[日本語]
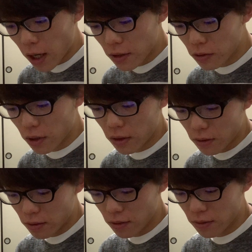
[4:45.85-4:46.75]
あ、そうだ。
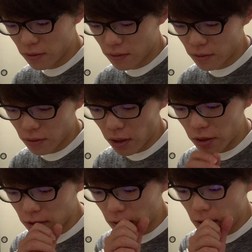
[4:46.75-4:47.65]
あ
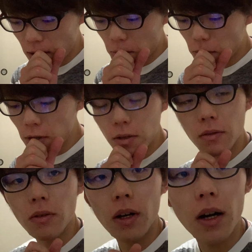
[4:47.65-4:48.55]
れですね。
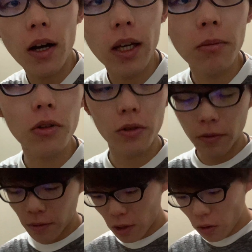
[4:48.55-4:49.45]
ビールとか
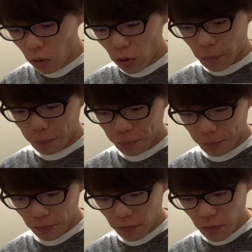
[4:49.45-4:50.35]
ハイボールを、
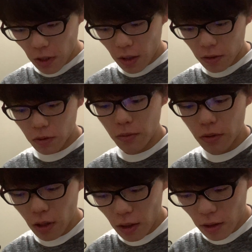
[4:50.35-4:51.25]
えー、自
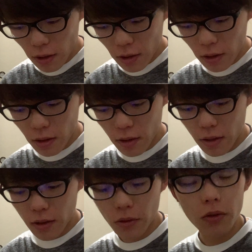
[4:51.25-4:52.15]
分で、
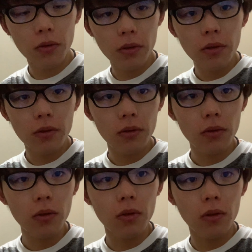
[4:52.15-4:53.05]
えー、注ぐ
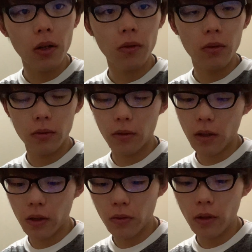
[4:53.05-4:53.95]
と、あ
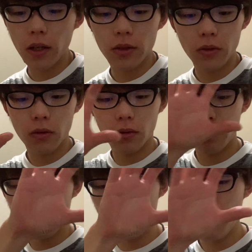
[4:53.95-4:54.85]
あの、なんかそ
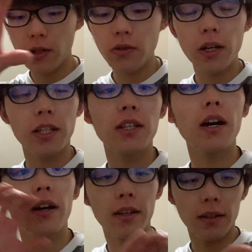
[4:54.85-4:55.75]
の、3つくらい機
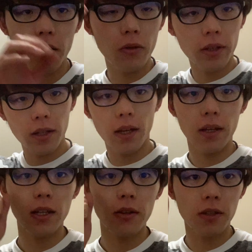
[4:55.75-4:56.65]
械があって、こうやって
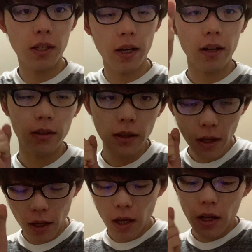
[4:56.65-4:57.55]
入れる機械があっ
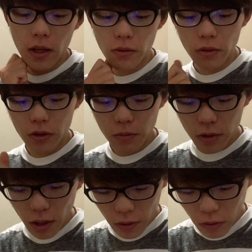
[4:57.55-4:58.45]
て、えそれを自
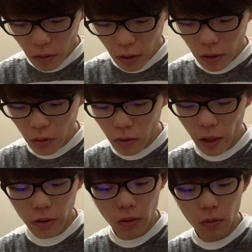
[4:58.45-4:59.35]
分でやると、なんと、
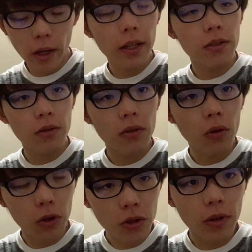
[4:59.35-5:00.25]
あと、マイナス
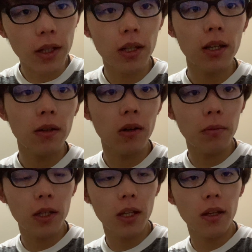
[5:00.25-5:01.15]
50円に
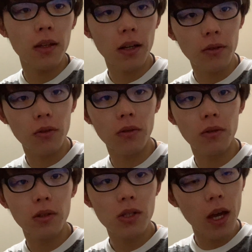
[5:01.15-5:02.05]
割引になるとい
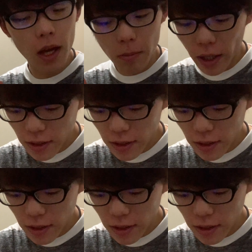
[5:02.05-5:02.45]
う、えー、マ